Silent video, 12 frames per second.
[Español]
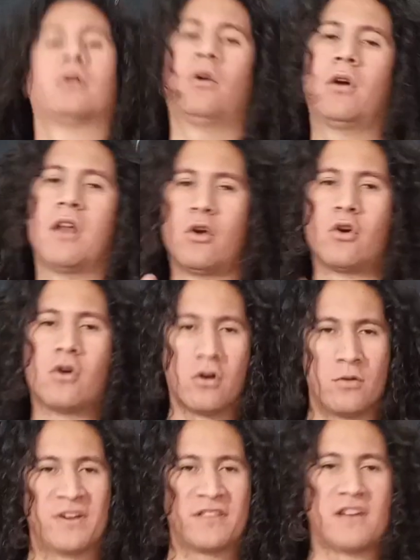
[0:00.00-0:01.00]
Hola loco,
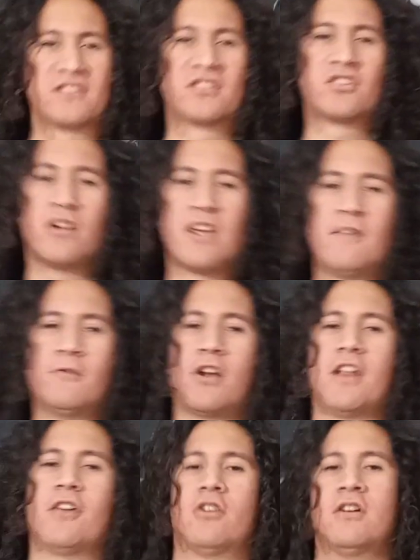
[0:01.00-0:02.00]
¿cómo estás? Soy el
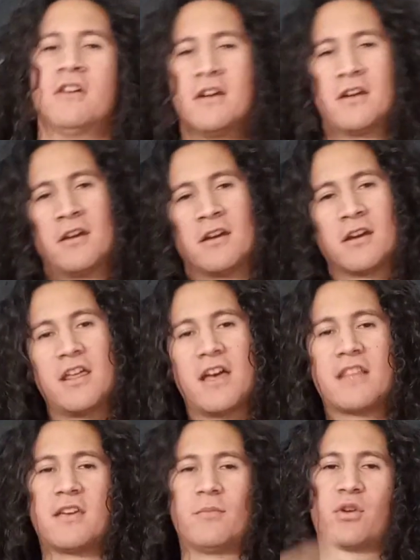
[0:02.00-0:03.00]
violero.
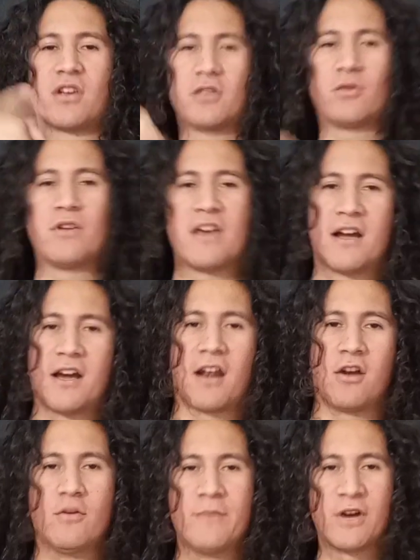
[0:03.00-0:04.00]
Quédate porque te voy a
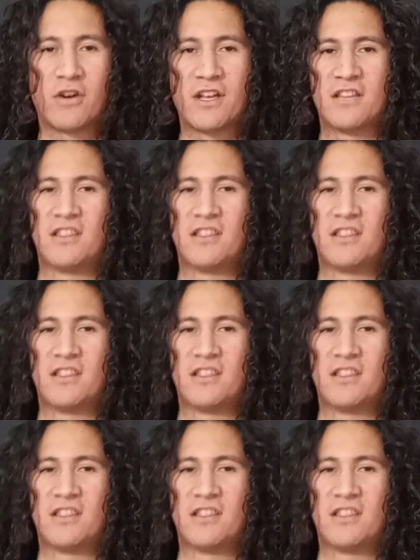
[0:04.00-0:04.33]
dejar los mejores